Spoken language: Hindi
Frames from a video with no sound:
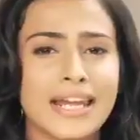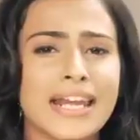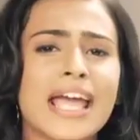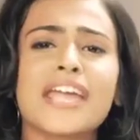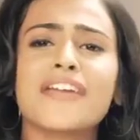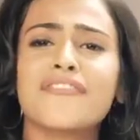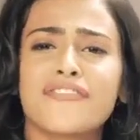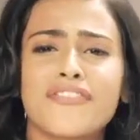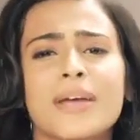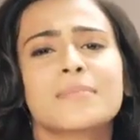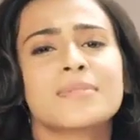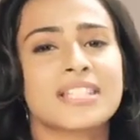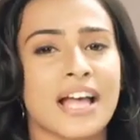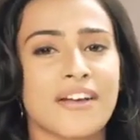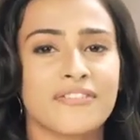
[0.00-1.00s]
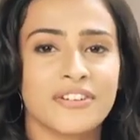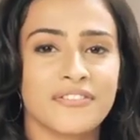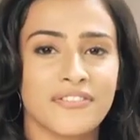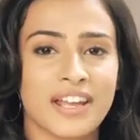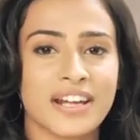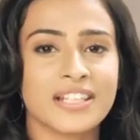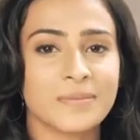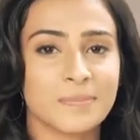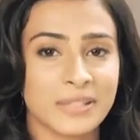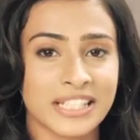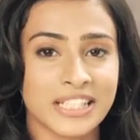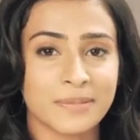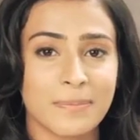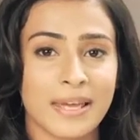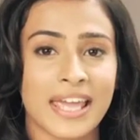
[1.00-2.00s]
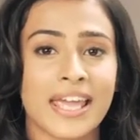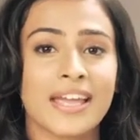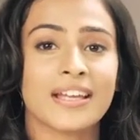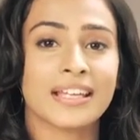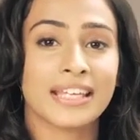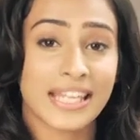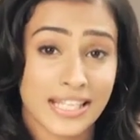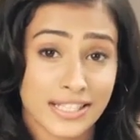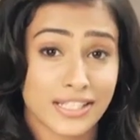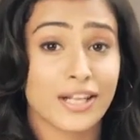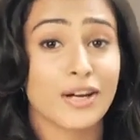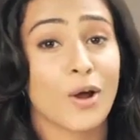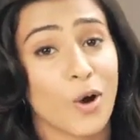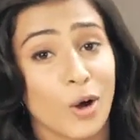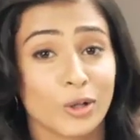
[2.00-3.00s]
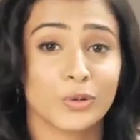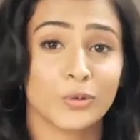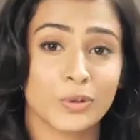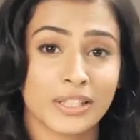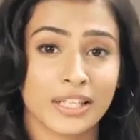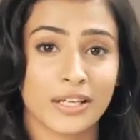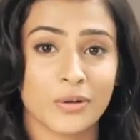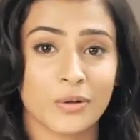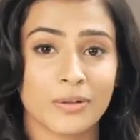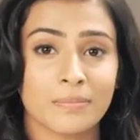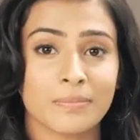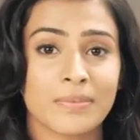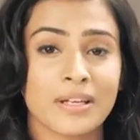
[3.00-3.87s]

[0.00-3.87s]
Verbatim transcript: नए Fem Saffron Fairness Bleach में हैं केसर और दूध के गुण